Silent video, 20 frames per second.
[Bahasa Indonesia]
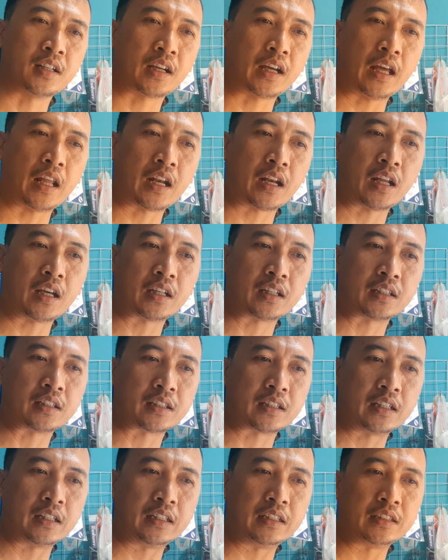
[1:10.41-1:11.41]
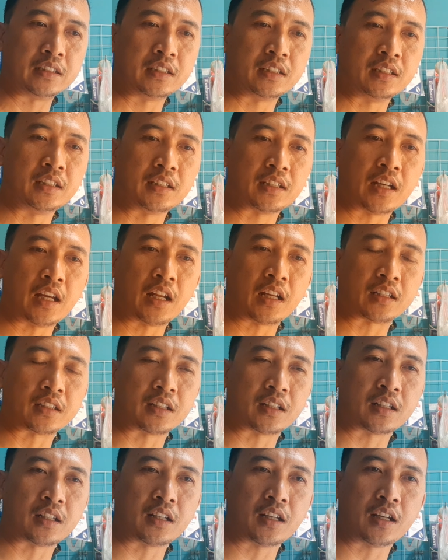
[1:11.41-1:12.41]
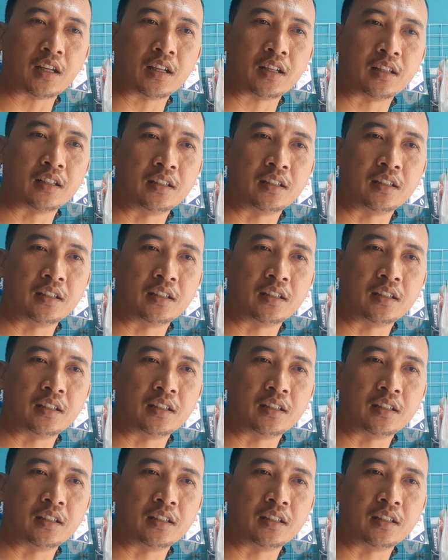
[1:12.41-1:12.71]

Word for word: karena kelinci ini karakternya